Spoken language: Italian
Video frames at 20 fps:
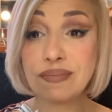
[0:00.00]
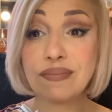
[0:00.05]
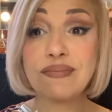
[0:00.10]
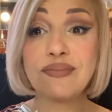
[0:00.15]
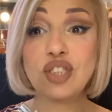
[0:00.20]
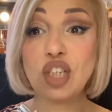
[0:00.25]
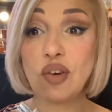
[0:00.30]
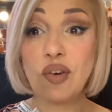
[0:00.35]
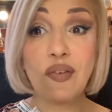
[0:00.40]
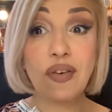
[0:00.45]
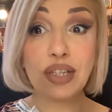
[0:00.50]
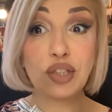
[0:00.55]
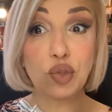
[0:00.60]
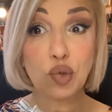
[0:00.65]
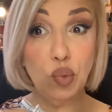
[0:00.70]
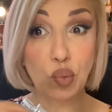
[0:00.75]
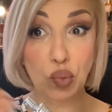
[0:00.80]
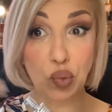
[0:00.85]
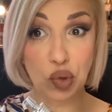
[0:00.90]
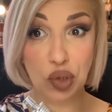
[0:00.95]
cioè aveva
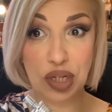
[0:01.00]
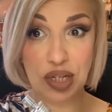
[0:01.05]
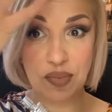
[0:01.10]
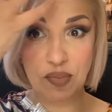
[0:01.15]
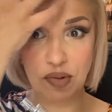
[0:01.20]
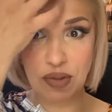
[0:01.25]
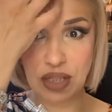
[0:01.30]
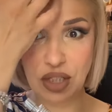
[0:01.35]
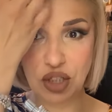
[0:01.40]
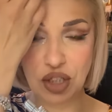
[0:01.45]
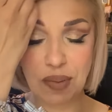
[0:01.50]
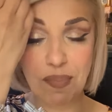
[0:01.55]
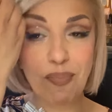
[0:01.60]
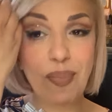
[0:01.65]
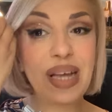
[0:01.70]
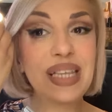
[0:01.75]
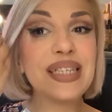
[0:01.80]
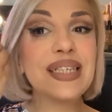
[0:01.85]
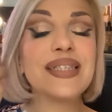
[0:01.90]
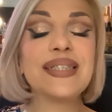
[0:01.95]
tutto di spume di
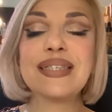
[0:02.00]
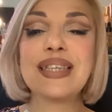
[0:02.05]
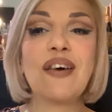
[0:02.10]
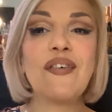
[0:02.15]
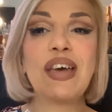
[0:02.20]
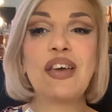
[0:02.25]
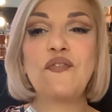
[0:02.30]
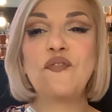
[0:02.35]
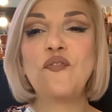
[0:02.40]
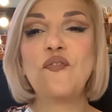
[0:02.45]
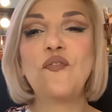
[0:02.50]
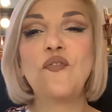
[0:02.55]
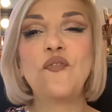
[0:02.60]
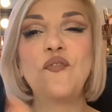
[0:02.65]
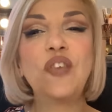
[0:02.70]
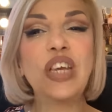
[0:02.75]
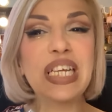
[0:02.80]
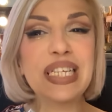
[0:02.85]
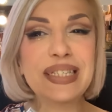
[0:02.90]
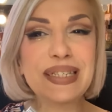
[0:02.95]
champagne e stava in
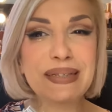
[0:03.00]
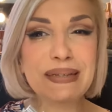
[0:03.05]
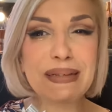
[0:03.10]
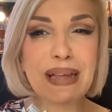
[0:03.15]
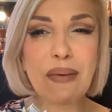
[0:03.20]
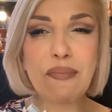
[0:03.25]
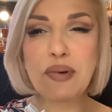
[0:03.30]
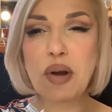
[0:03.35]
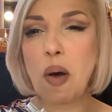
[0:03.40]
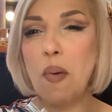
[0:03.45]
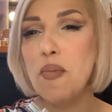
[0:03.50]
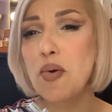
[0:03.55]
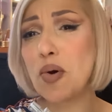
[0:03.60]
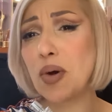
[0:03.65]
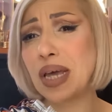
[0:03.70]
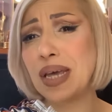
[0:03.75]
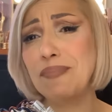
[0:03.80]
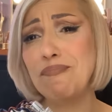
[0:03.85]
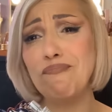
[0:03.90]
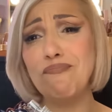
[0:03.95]
fissa
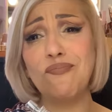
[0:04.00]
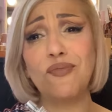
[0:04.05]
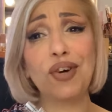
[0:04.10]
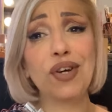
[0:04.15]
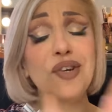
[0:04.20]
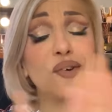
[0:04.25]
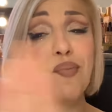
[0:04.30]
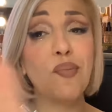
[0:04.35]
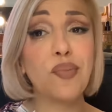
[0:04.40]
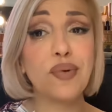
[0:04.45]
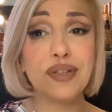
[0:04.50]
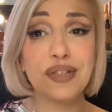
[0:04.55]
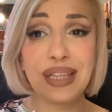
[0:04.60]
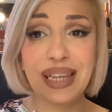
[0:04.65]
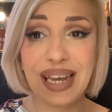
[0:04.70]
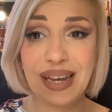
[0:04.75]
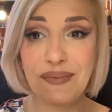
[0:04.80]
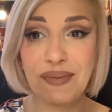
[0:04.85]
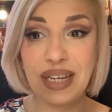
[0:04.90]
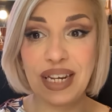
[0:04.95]
proprio che voi non
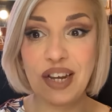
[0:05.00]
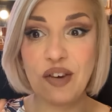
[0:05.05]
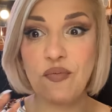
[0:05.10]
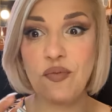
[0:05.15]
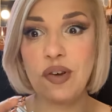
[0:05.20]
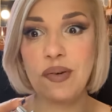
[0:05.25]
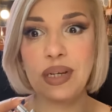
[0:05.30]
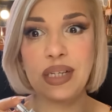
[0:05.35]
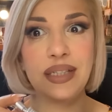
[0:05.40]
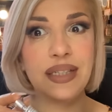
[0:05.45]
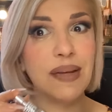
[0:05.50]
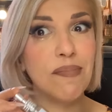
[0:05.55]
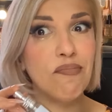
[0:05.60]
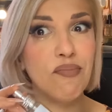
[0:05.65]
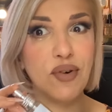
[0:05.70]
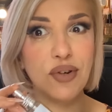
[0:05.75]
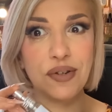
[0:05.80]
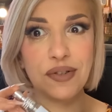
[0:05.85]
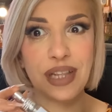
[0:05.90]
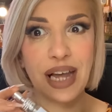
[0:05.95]
potete capire, ovviamente
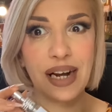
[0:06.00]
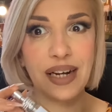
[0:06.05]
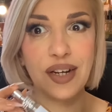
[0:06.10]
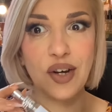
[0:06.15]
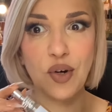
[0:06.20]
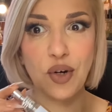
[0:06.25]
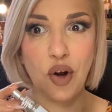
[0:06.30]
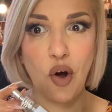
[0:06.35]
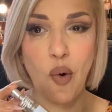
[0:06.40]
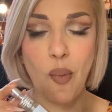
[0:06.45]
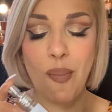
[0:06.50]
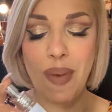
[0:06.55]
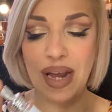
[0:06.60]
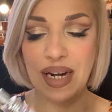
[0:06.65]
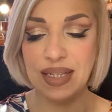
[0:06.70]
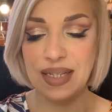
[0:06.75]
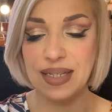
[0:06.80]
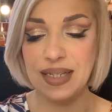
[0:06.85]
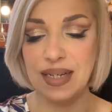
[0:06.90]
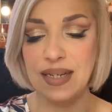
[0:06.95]
borotalco
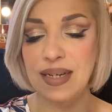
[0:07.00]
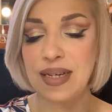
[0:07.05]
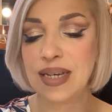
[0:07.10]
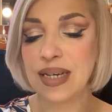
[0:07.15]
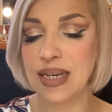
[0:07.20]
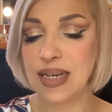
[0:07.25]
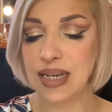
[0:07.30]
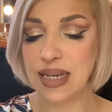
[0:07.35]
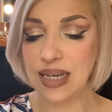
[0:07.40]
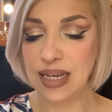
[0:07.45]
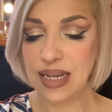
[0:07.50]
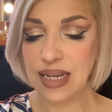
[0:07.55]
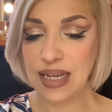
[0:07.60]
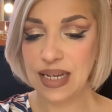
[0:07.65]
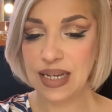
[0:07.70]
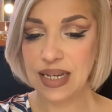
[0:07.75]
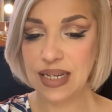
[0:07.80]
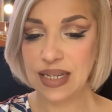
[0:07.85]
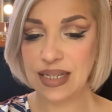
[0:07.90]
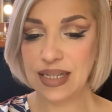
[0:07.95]
Roberts.
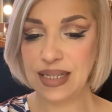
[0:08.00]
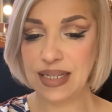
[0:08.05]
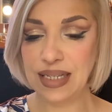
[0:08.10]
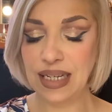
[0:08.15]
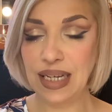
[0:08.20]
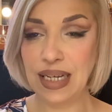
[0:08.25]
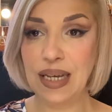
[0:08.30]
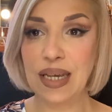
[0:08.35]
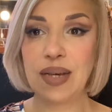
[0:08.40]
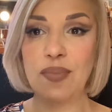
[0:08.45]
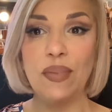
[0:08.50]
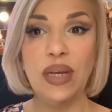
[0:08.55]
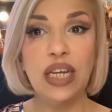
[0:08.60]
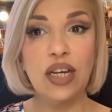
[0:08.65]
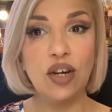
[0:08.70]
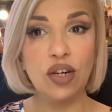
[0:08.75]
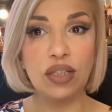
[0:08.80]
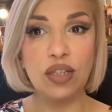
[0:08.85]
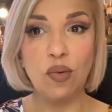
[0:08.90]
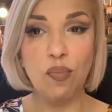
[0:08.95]
Sì, eh, mi
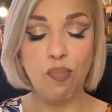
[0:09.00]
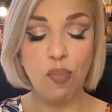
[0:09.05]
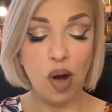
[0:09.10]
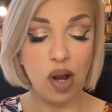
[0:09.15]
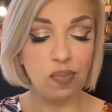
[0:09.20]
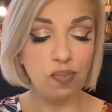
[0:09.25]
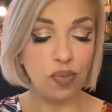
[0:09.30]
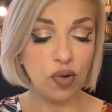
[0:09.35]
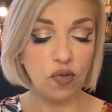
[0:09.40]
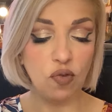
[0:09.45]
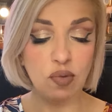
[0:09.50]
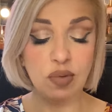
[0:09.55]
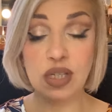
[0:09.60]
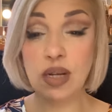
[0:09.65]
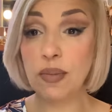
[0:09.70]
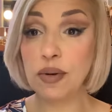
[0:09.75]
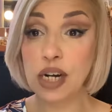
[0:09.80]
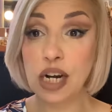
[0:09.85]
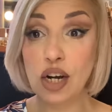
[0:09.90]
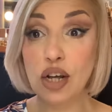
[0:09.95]
ricorda un po' il profumo
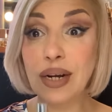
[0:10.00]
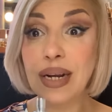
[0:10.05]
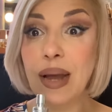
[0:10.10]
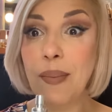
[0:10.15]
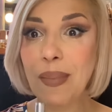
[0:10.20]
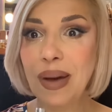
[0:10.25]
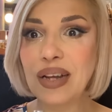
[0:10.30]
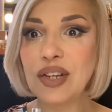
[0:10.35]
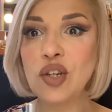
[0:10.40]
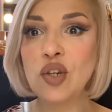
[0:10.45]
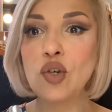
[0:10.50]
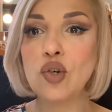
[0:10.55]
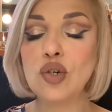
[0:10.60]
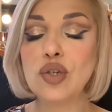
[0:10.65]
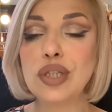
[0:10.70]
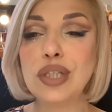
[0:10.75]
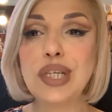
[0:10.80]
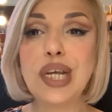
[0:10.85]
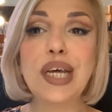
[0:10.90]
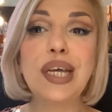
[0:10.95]
di Poranonna, ma
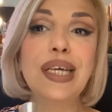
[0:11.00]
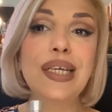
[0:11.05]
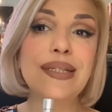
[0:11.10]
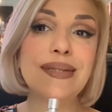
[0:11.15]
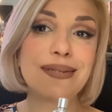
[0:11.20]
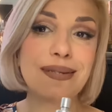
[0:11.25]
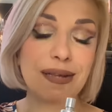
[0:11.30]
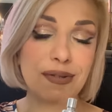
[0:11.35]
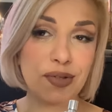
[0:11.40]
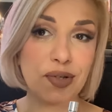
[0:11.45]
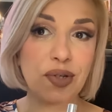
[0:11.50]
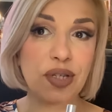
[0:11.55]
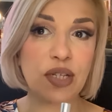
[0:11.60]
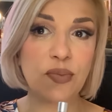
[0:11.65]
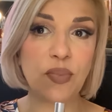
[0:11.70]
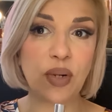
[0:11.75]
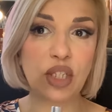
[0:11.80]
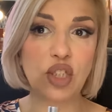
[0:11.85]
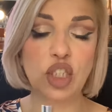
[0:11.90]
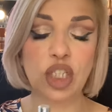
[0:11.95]
non in senso
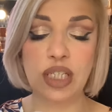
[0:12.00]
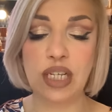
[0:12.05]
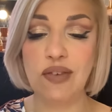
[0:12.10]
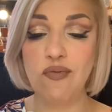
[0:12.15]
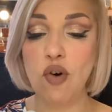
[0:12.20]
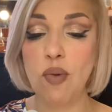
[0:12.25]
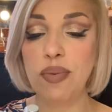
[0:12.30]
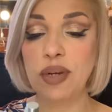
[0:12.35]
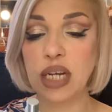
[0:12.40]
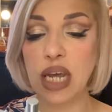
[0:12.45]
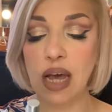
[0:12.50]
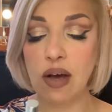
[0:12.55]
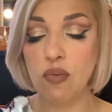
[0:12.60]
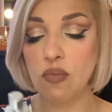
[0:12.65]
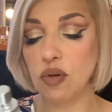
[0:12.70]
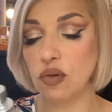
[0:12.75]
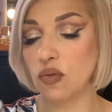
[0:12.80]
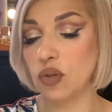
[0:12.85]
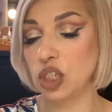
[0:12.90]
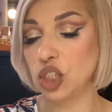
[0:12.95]
dispregiativo, perché
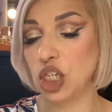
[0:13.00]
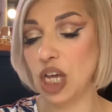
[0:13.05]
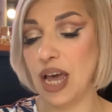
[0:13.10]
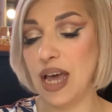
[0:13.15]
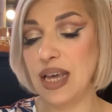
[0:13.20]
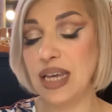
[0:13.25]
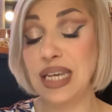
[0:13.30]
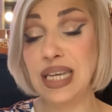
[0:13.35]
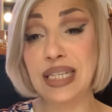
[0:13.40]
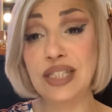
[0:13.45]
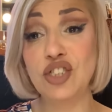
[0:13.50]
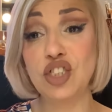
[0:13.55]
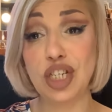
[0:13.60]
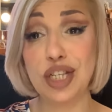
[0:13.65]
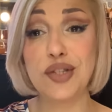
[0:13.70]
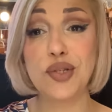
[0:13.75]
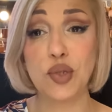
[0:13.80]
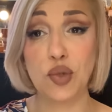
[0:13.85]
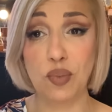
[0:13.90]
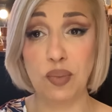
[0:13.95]
comunque c'è il
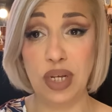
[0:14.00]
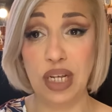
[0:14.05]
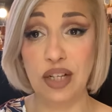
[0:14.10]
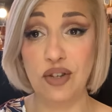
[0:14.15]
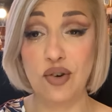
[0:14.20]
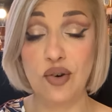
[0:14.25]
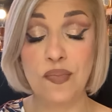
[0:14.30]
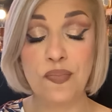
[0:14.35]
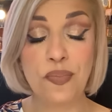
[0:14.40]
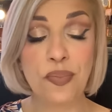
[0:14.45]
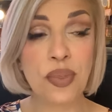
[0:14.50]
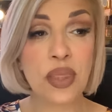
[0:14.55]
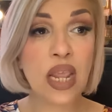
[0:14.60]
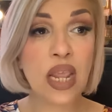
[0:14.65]
gelsomino